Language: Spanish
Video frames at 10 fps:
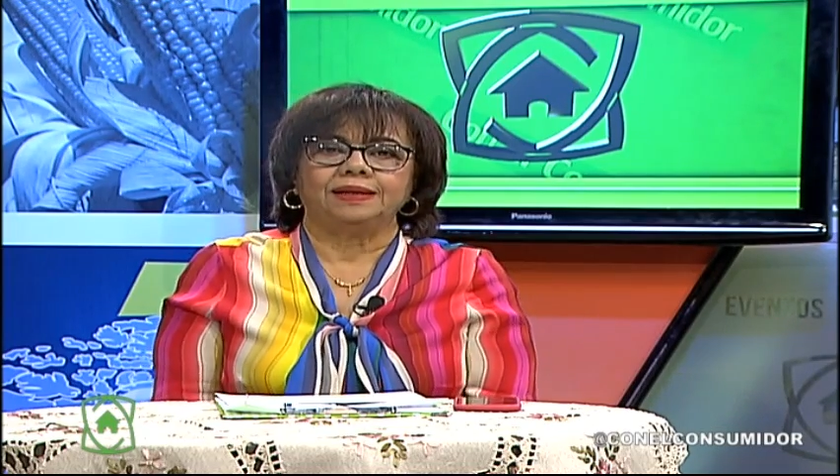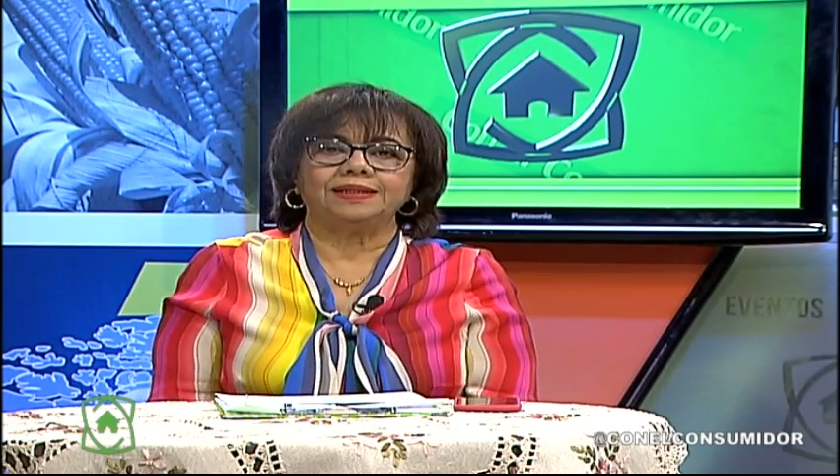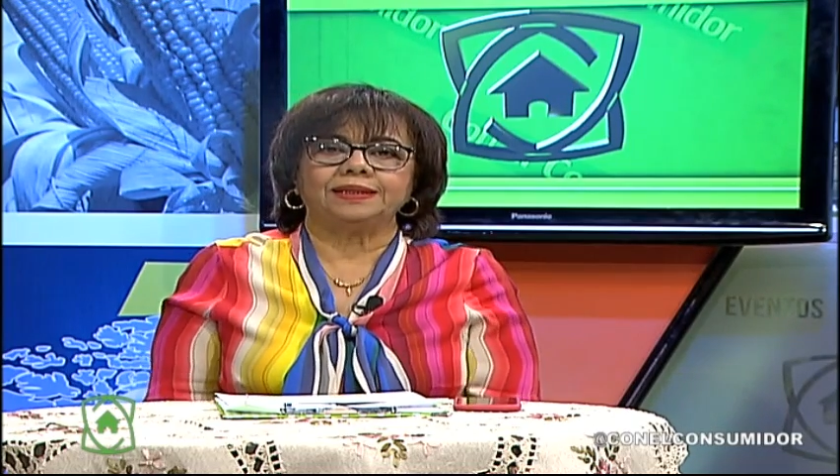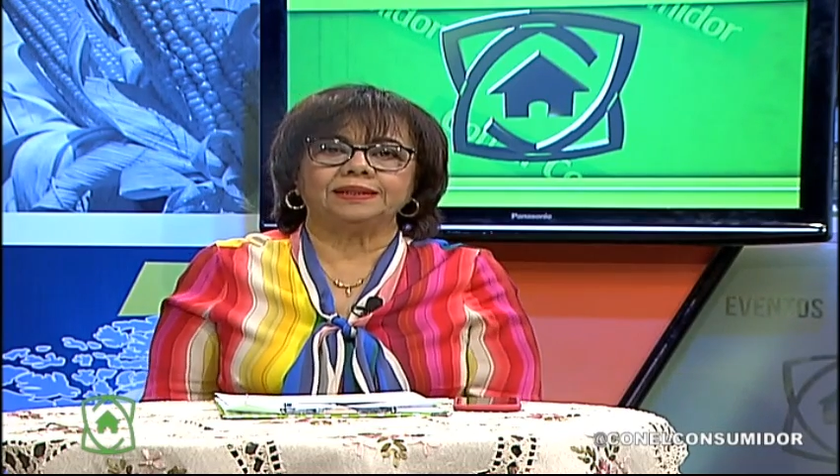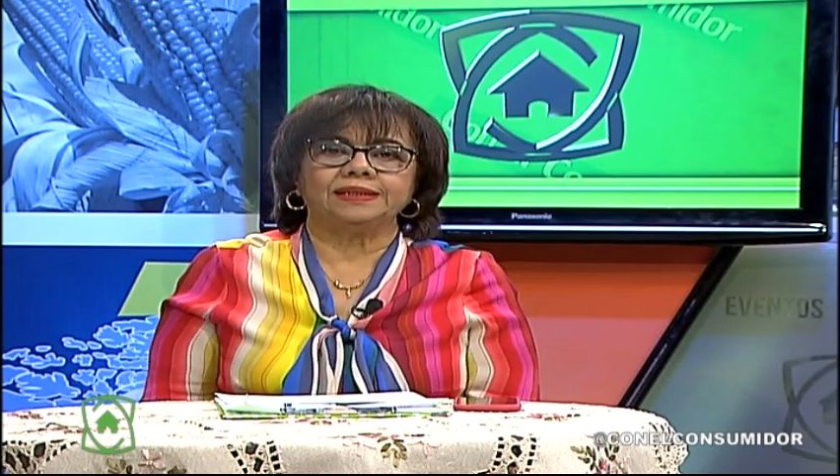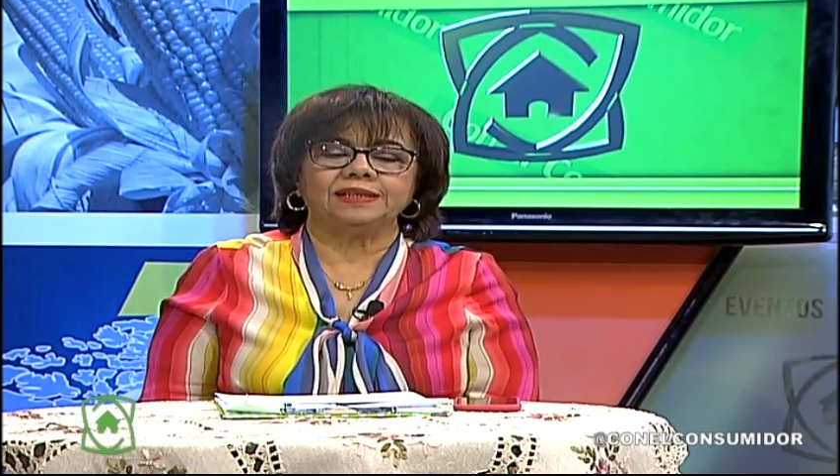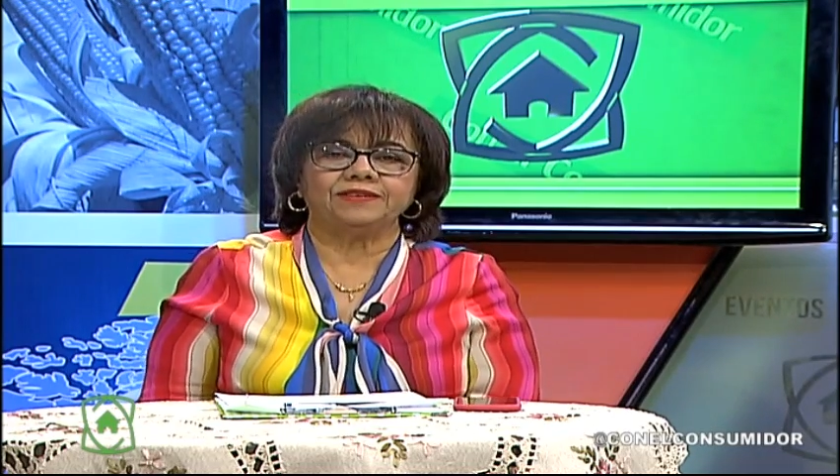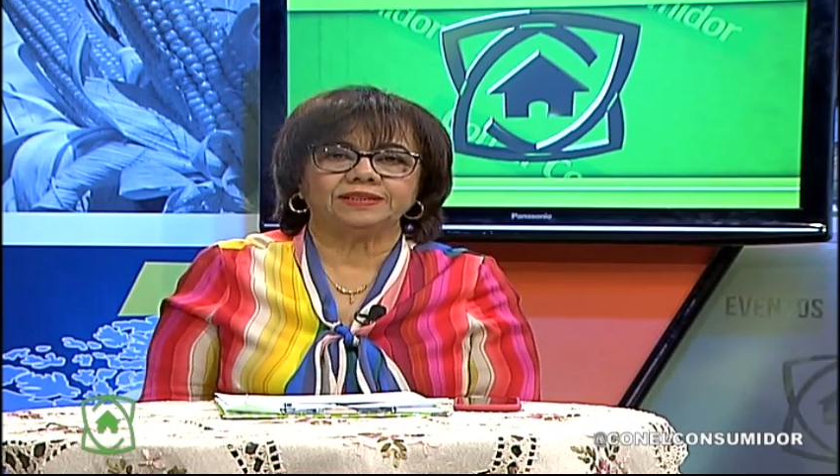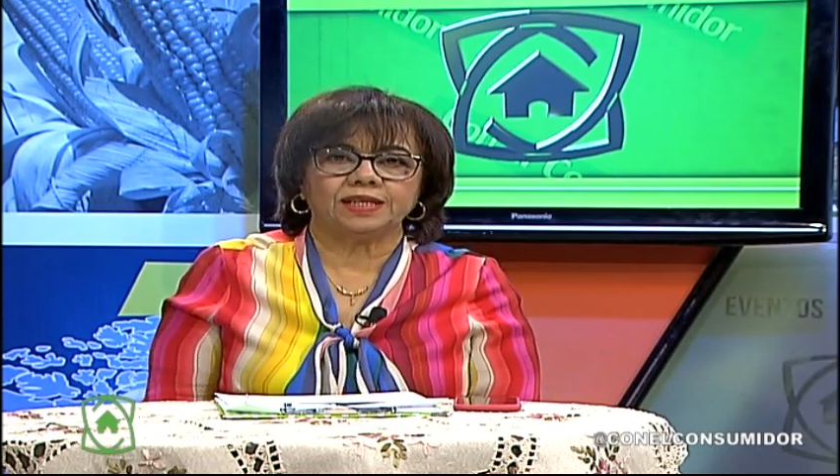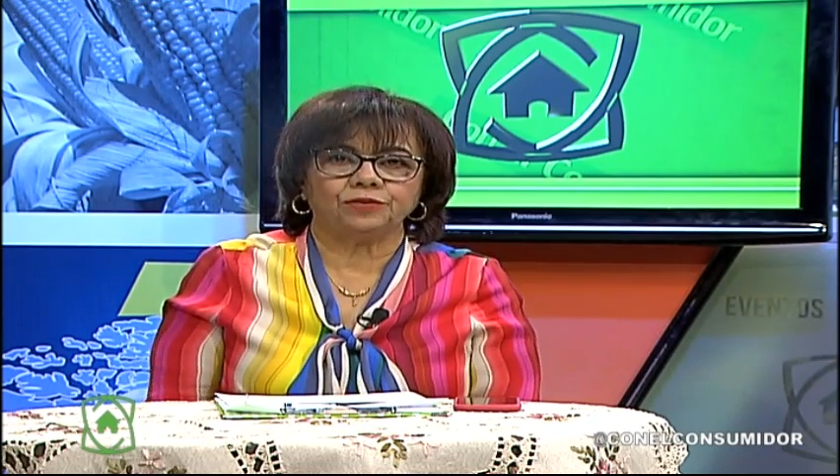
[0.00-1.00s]
30
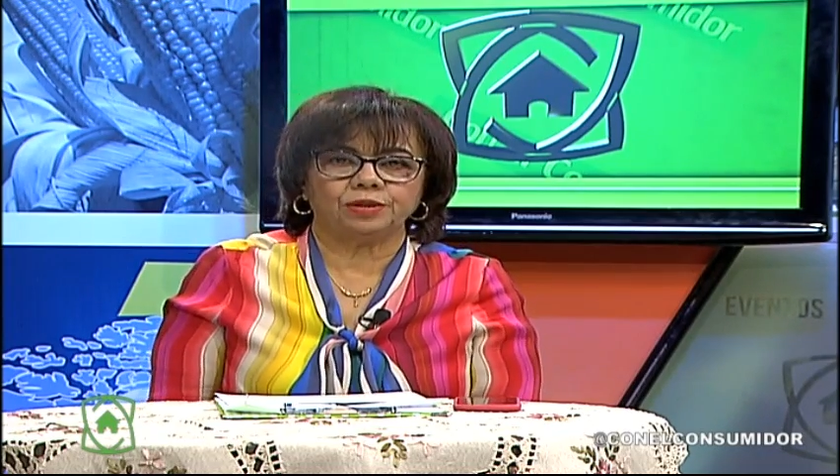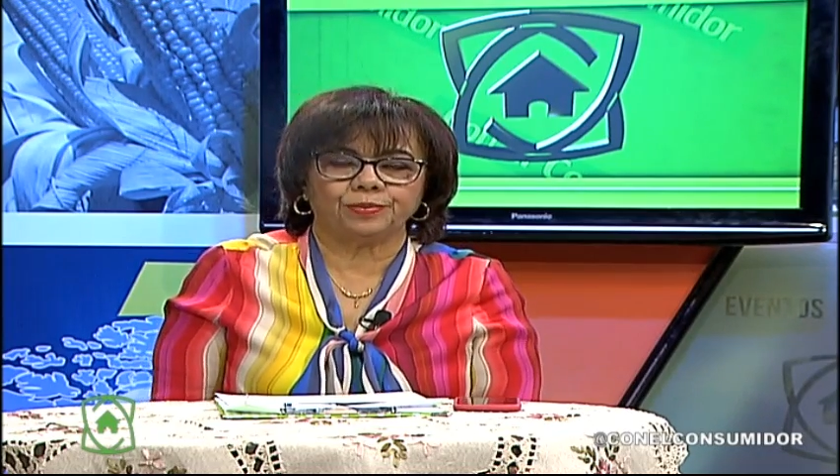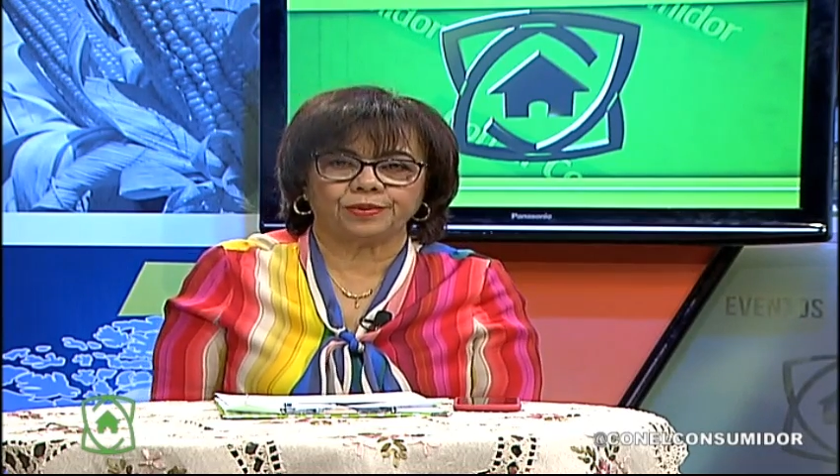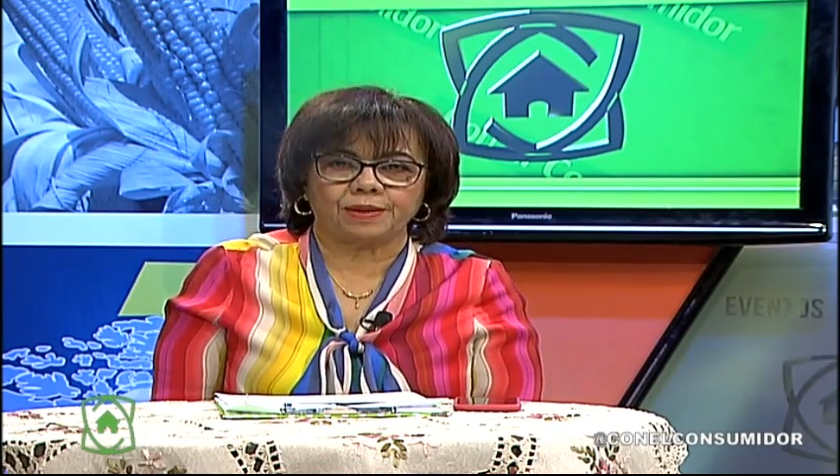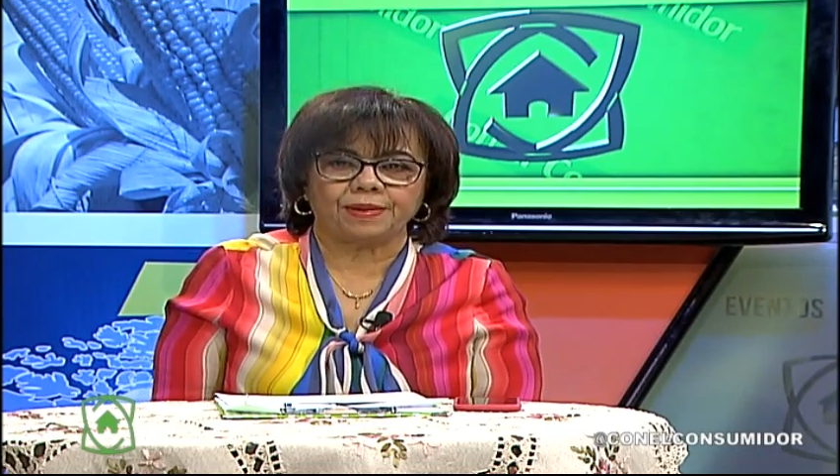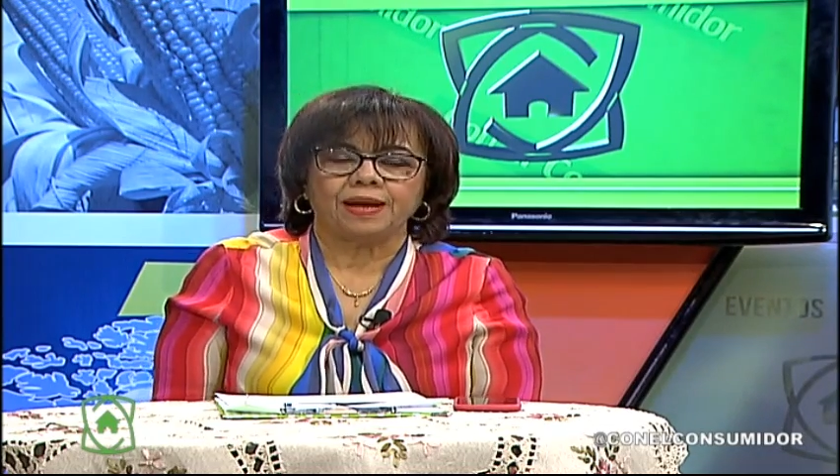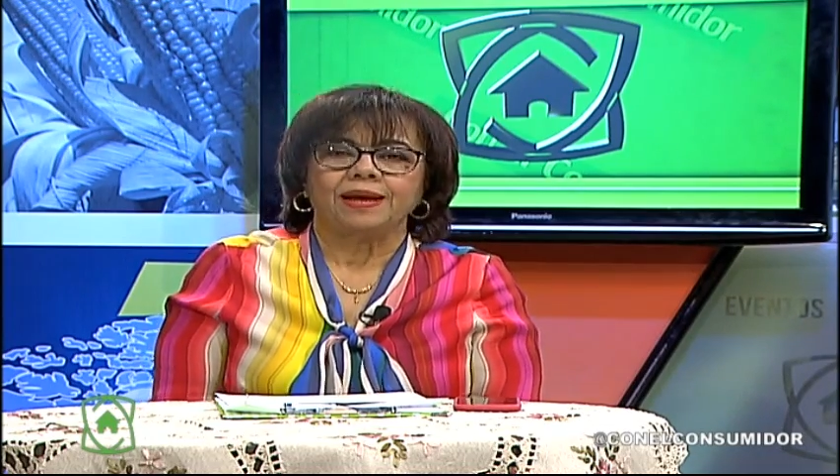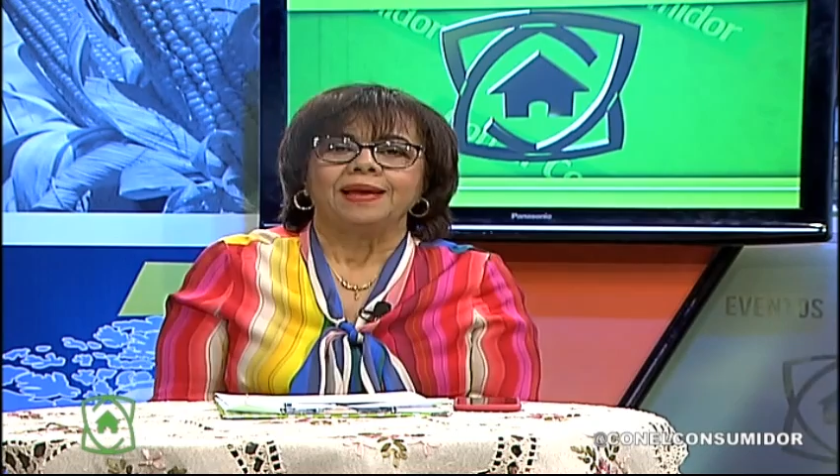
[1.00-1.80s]
aniversario del programa.